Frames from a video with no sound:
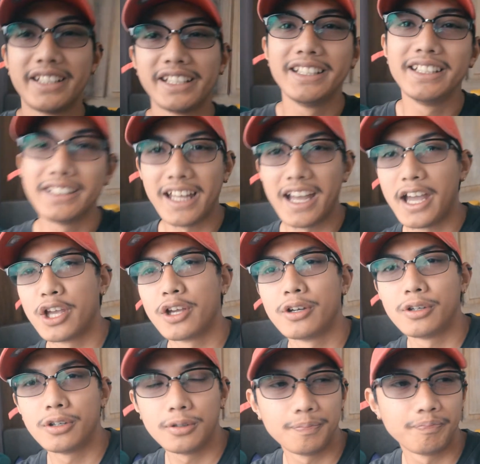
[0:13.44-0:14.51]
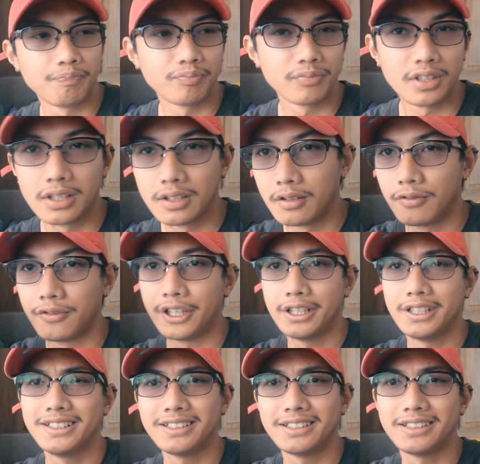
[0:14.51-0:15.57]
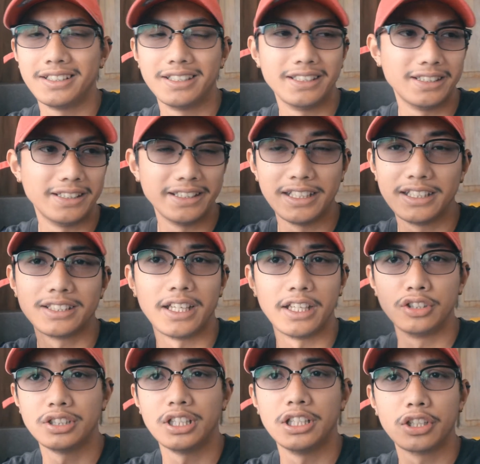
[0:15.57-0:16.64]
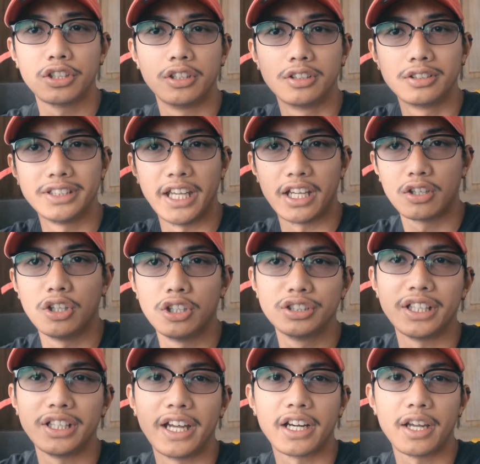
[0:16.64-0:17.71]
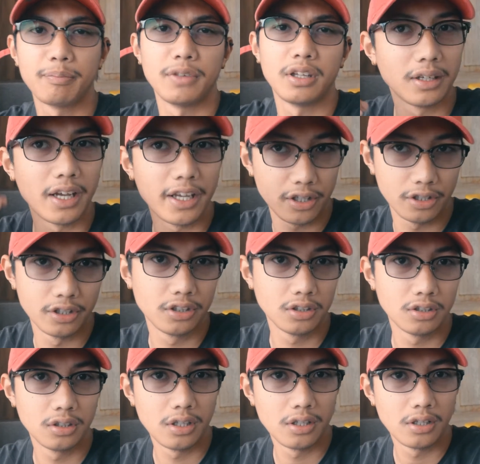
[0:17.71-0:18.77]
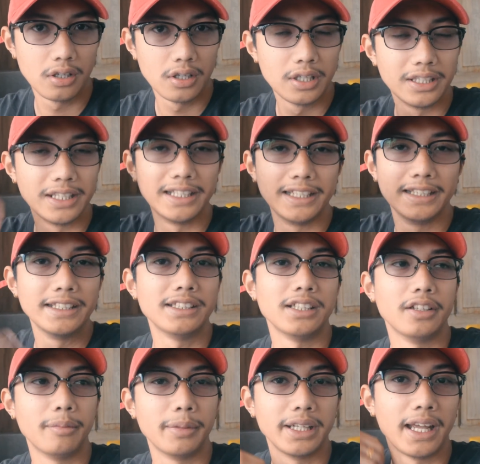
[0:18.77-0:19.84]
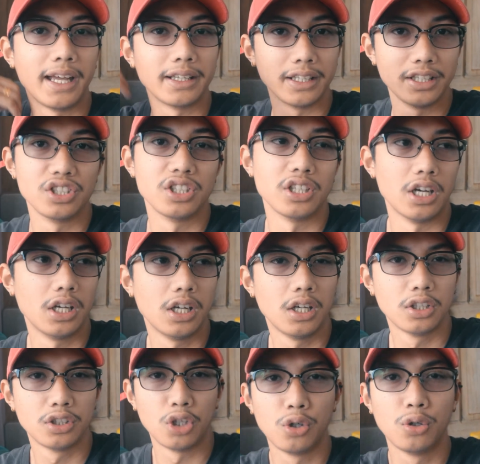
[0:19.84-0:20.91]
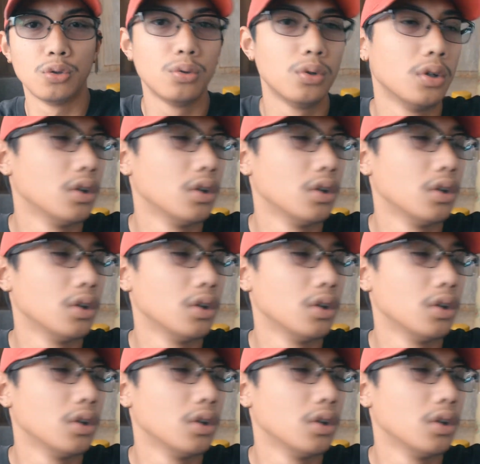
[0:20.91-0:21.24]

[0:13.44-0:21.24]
3 na tayo First, uh, inalis natin sa likod Second, sa harap Ngayon, lilinisan naman natin siya So,